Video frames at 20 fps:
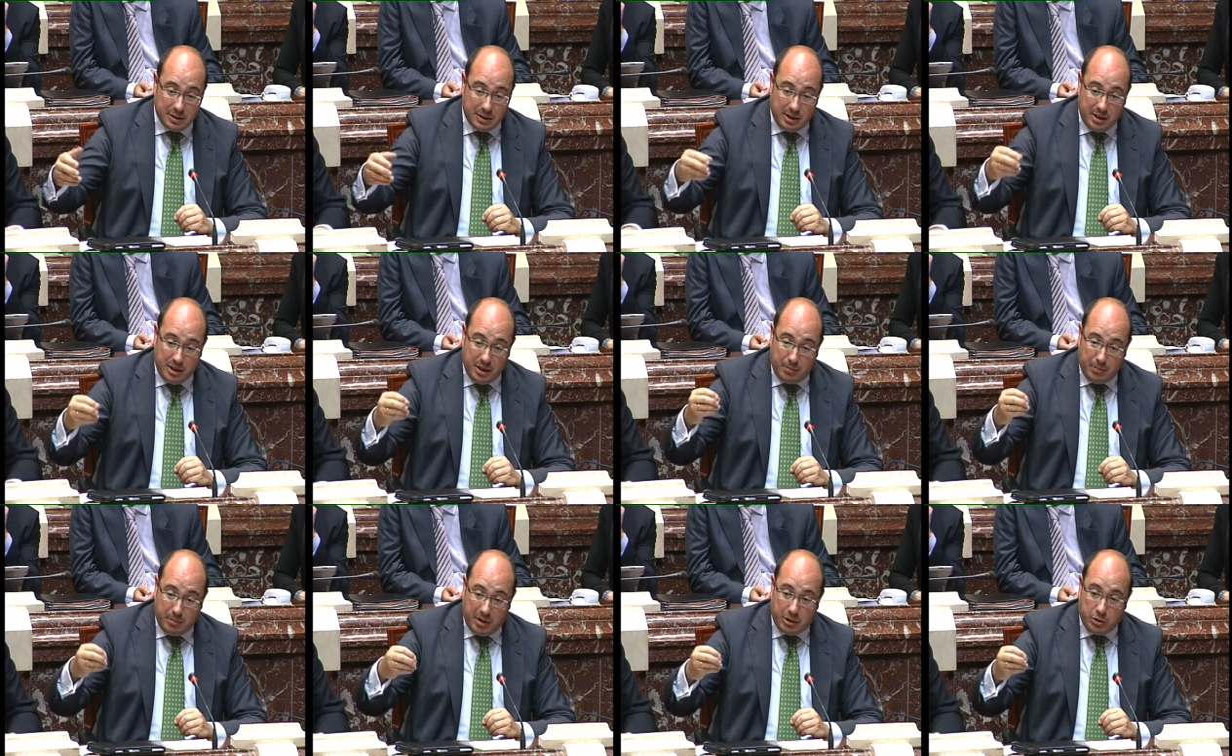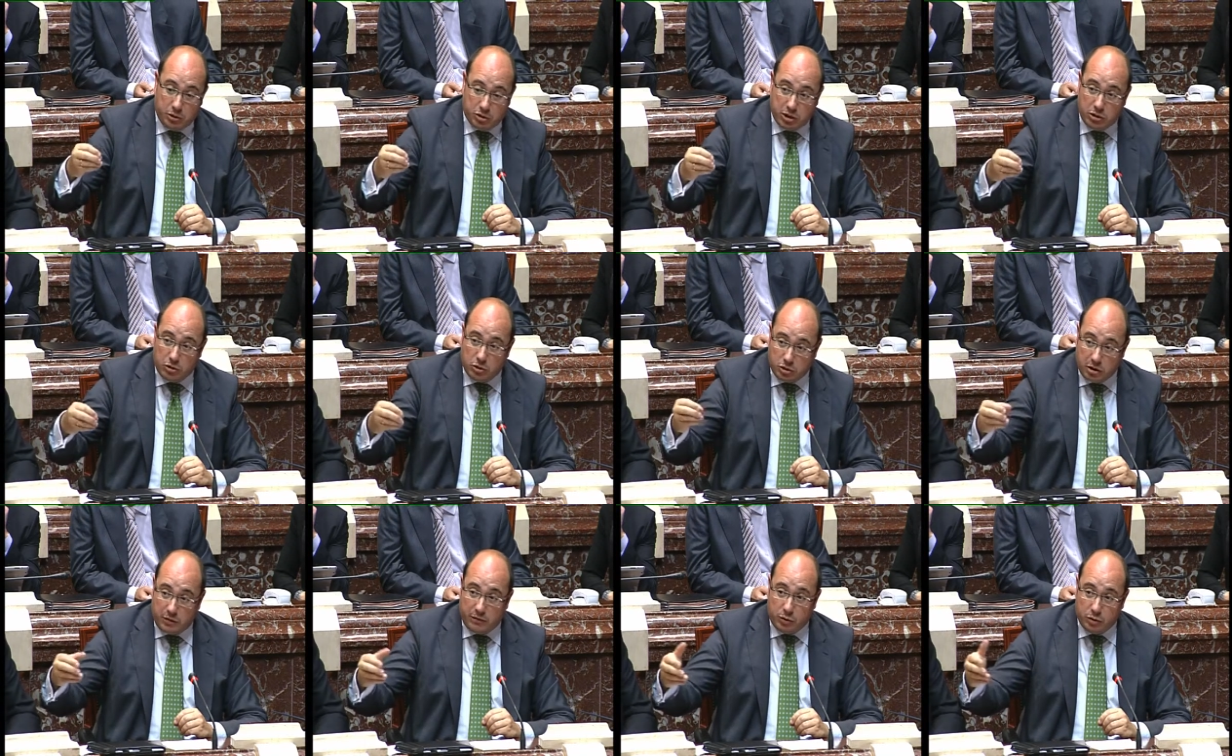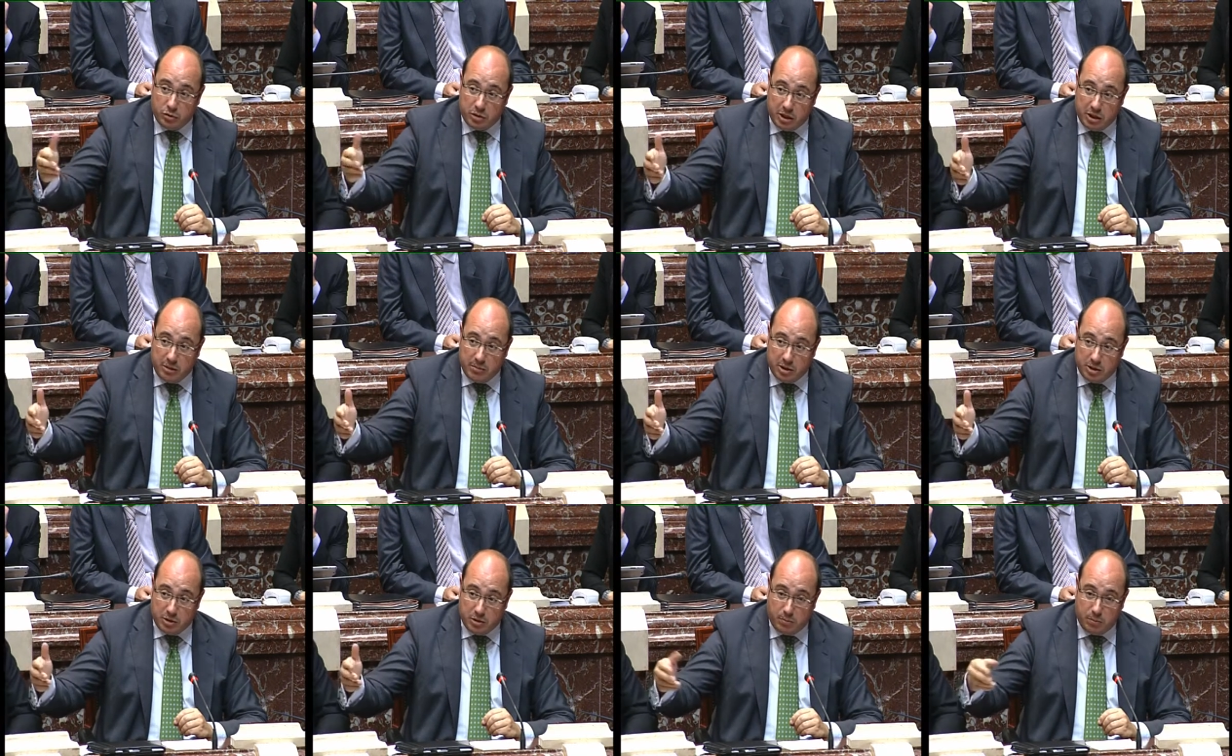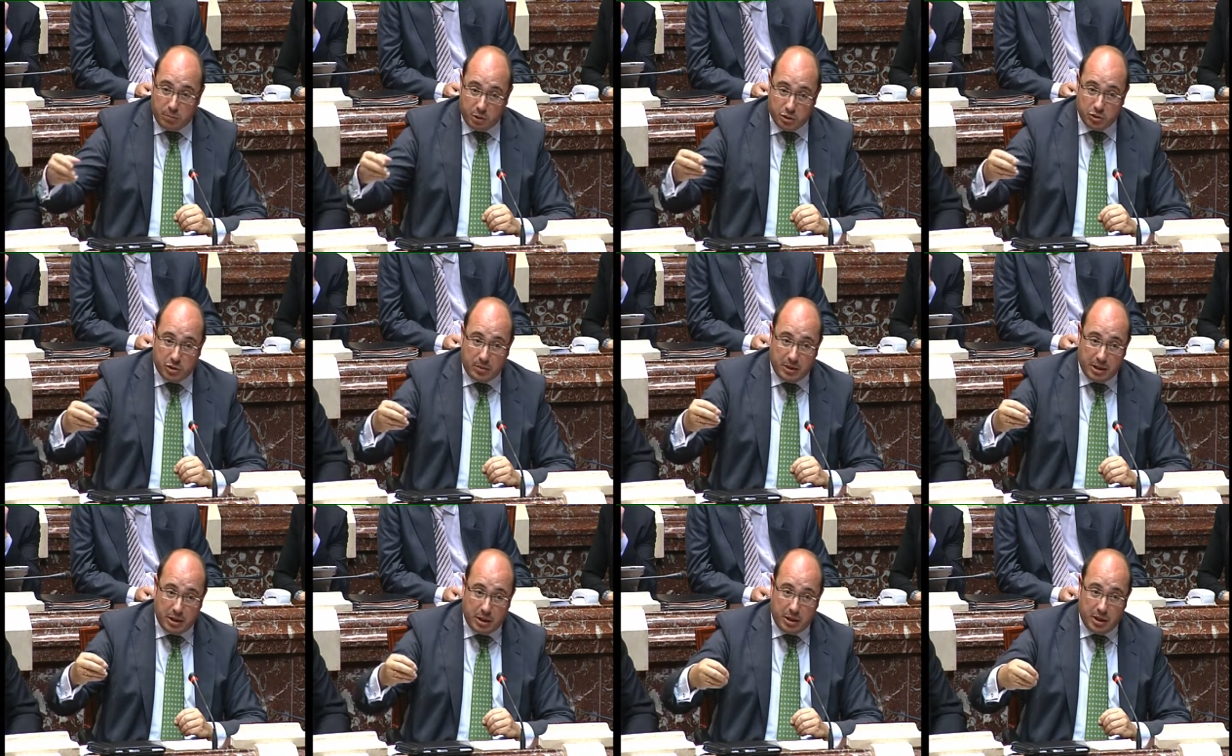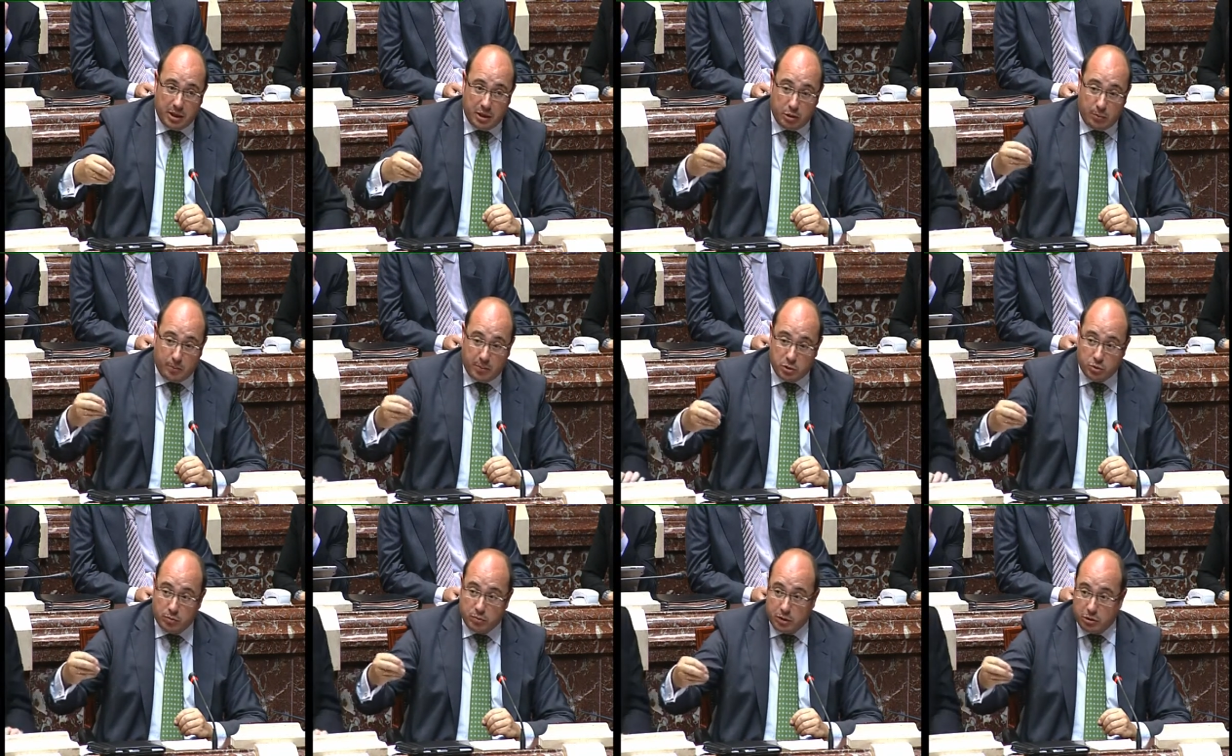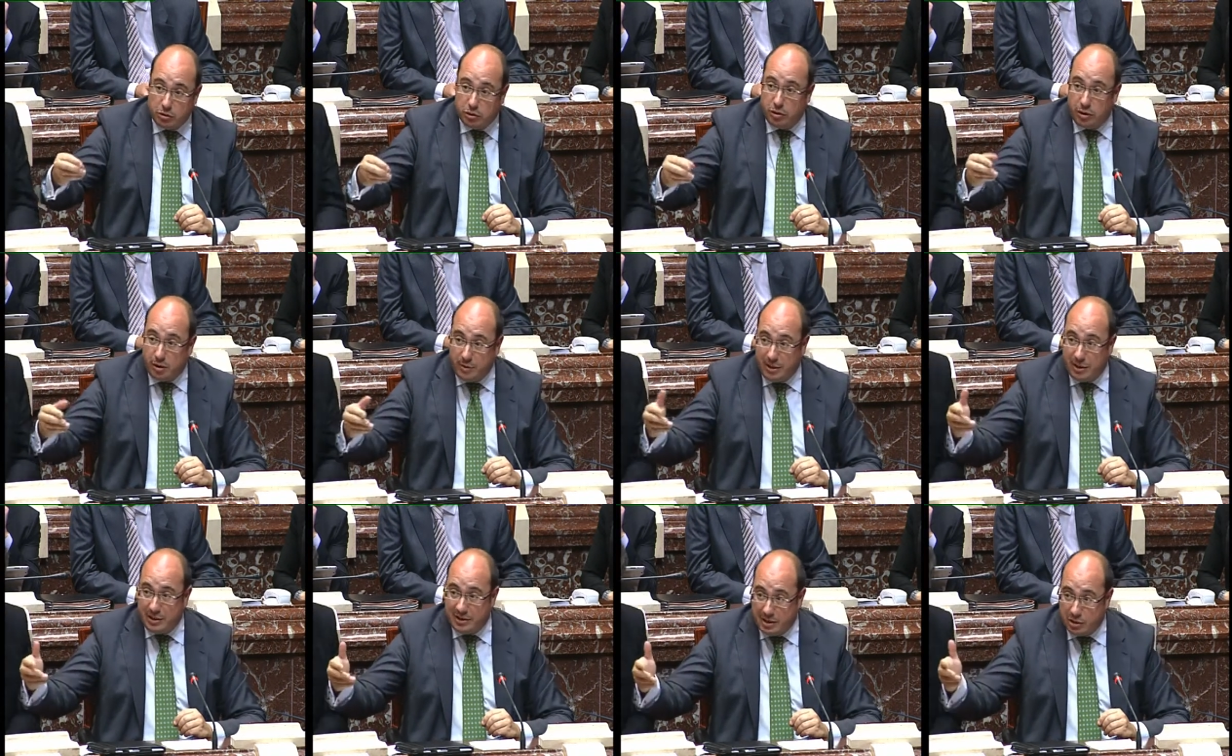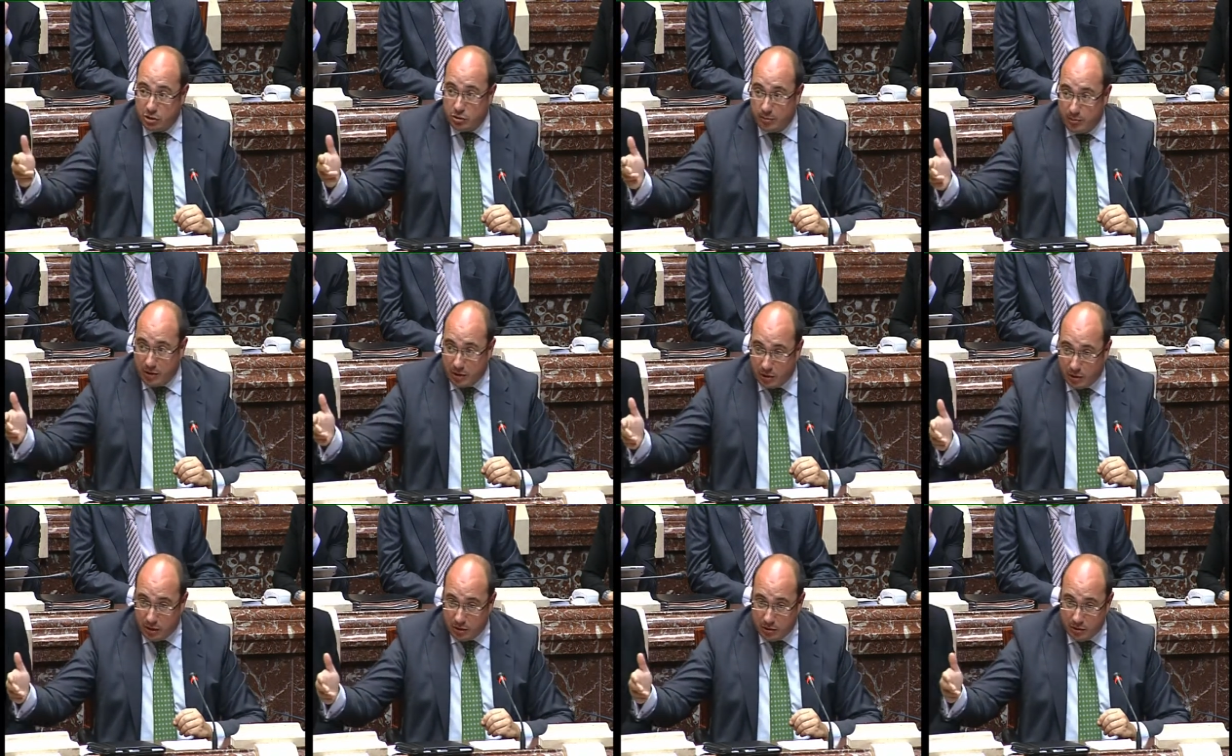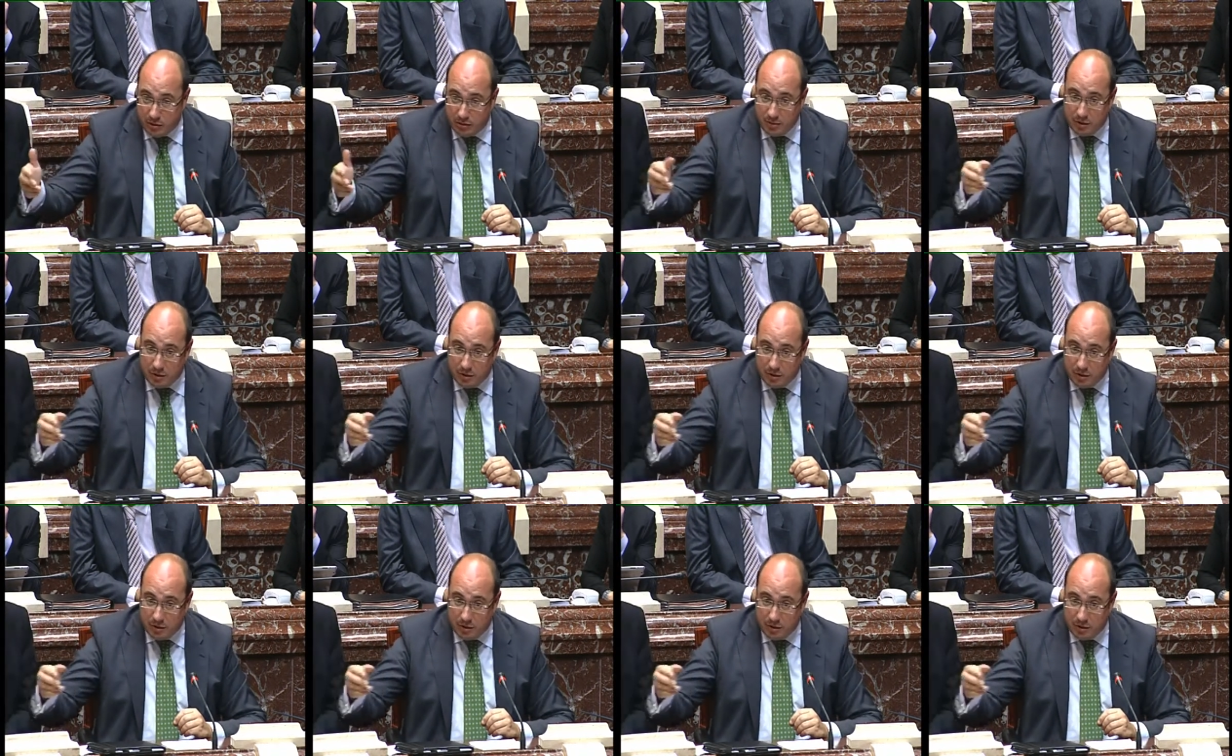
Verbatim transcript: y en varios años se afronta la inversión, por eso aparecen en los presupuestos de, esos varios años.